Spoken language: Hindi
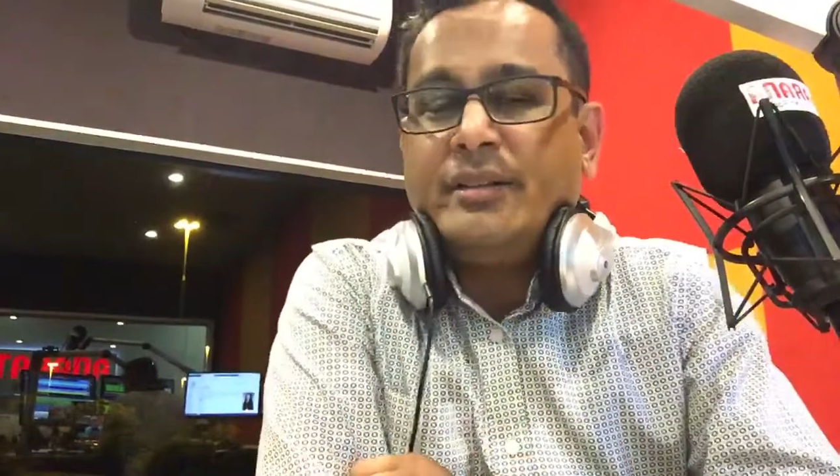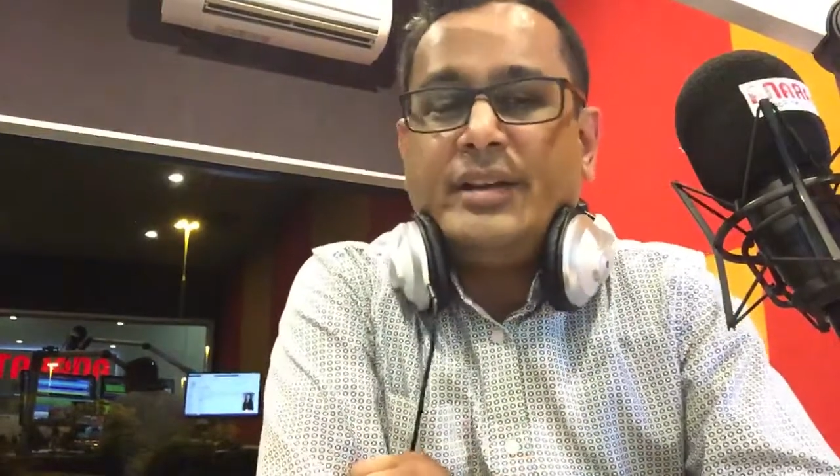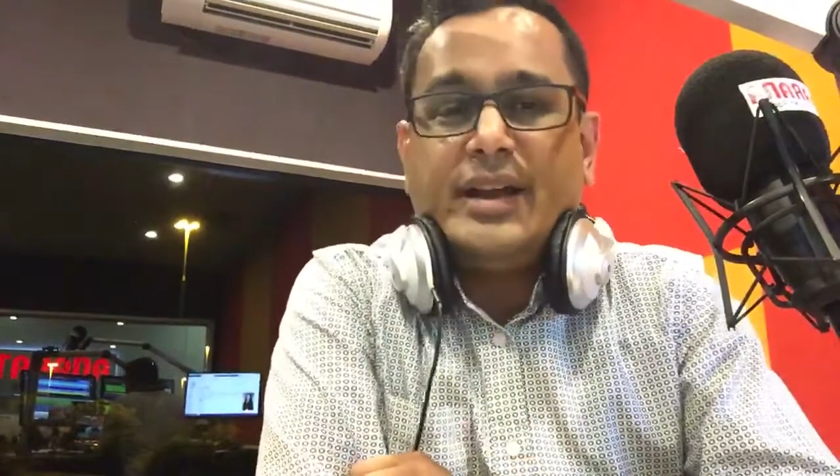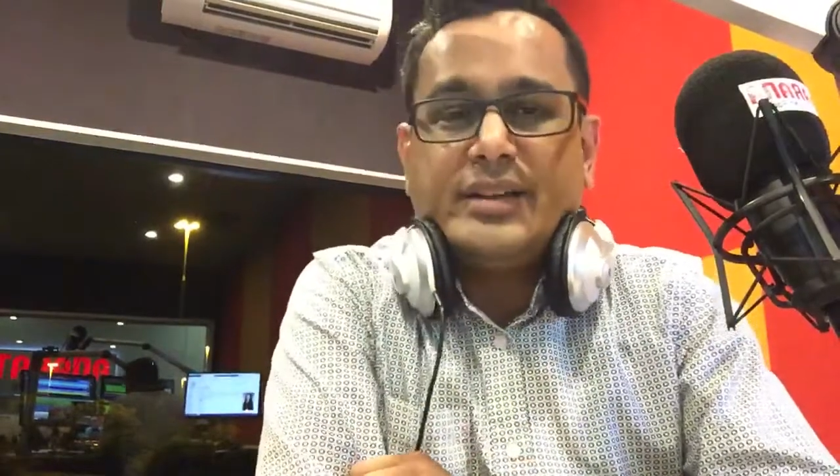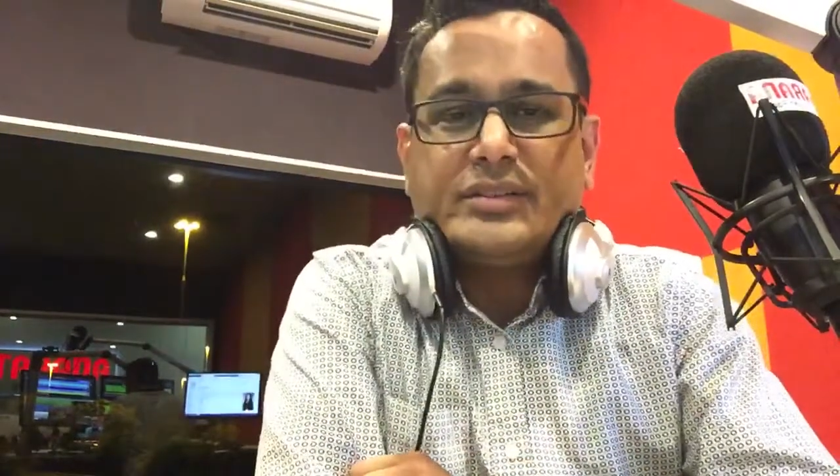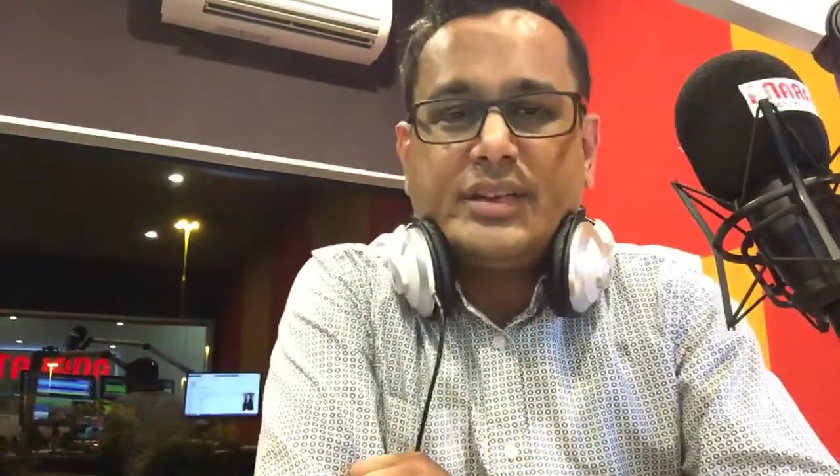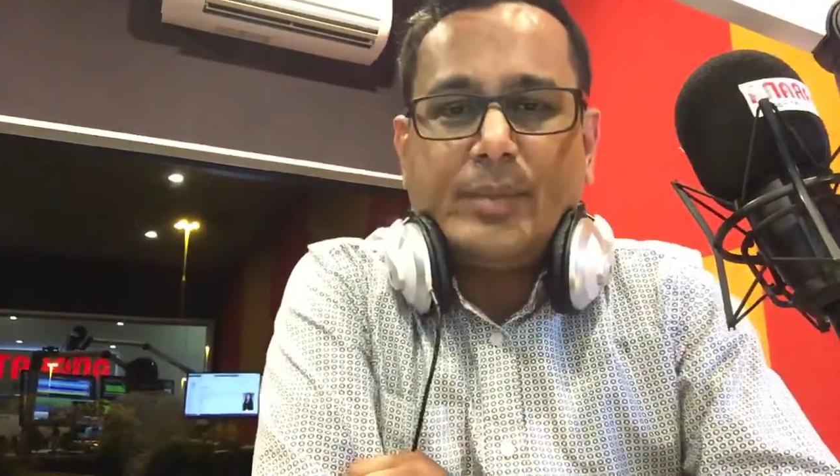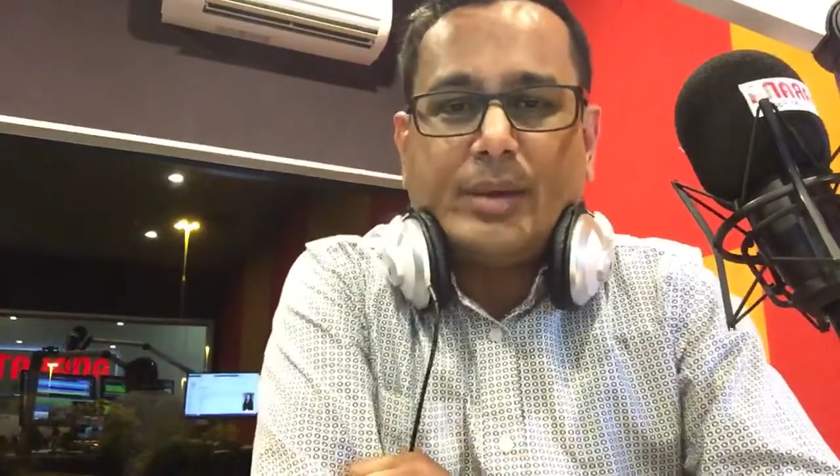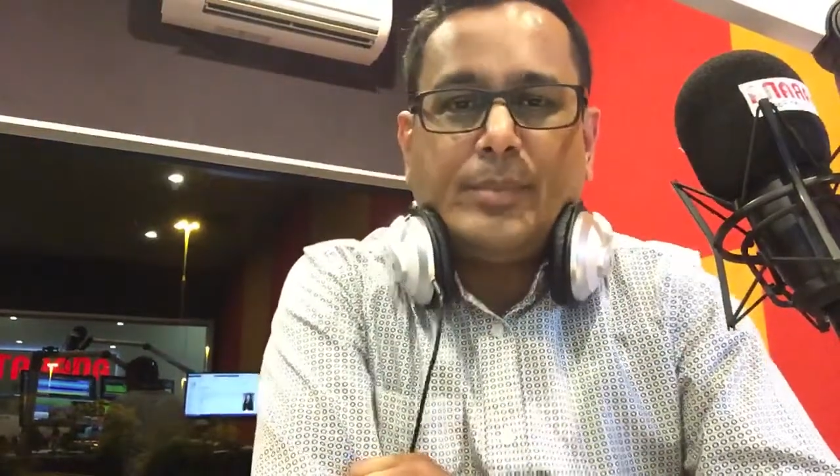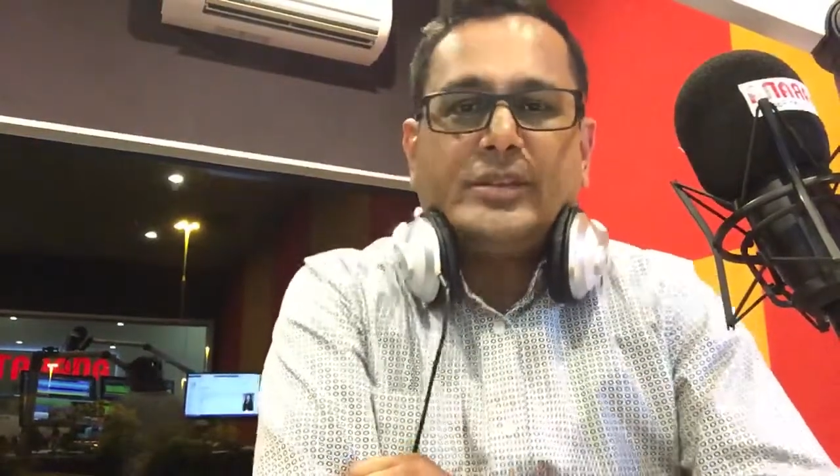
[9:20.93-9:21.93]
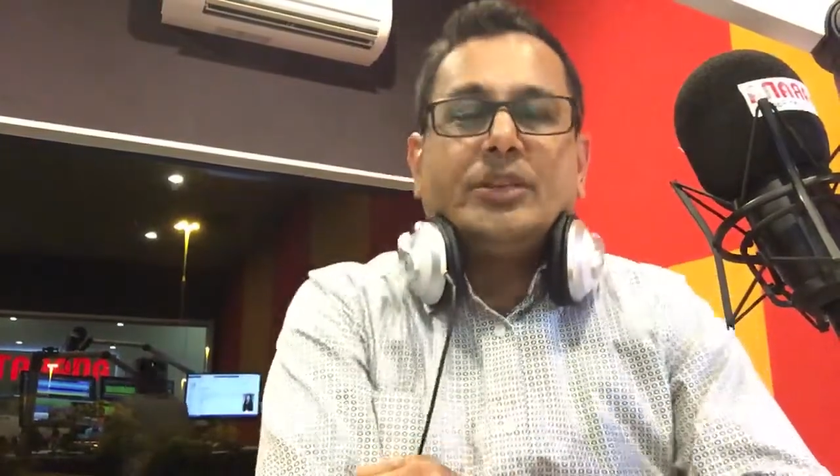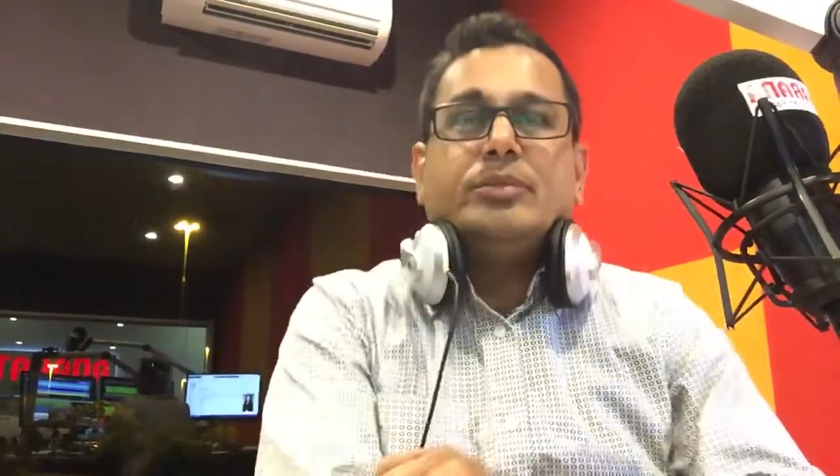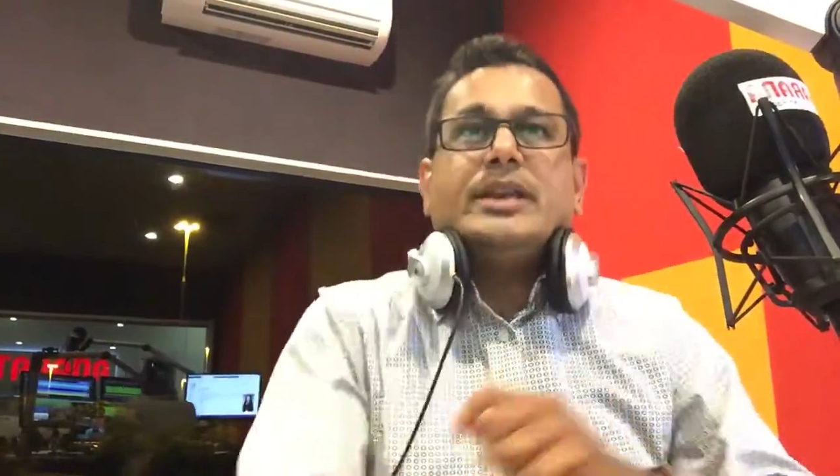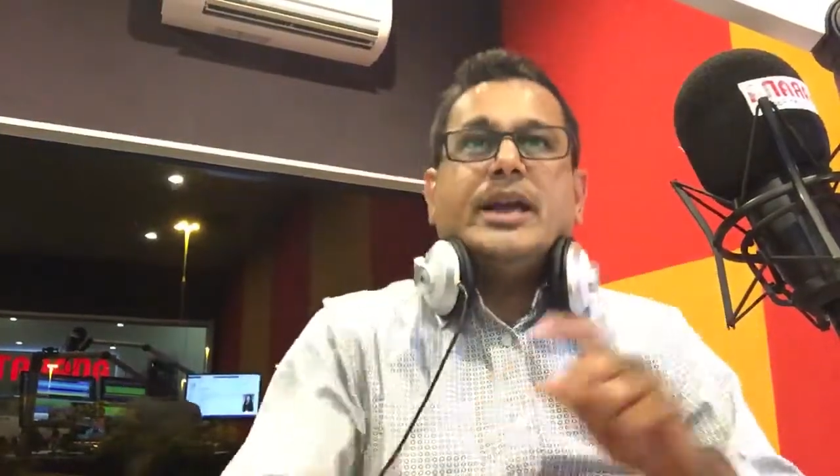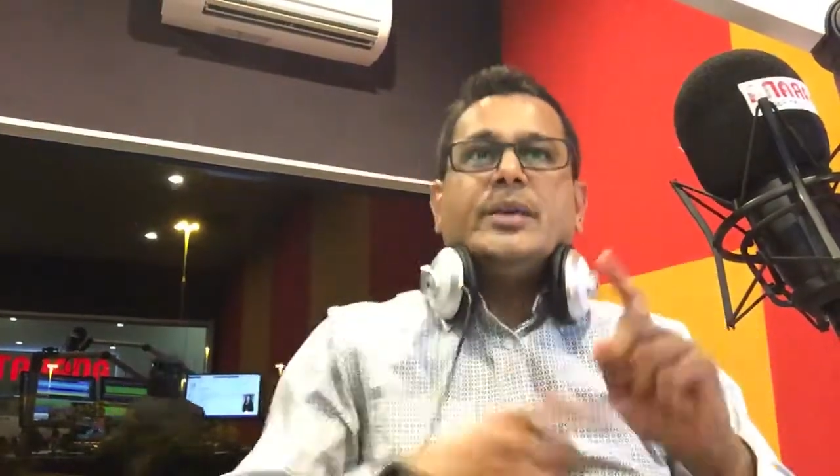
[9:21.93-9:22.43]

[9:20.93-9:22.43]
रिहाना सेन आपका मैसेज मिल गया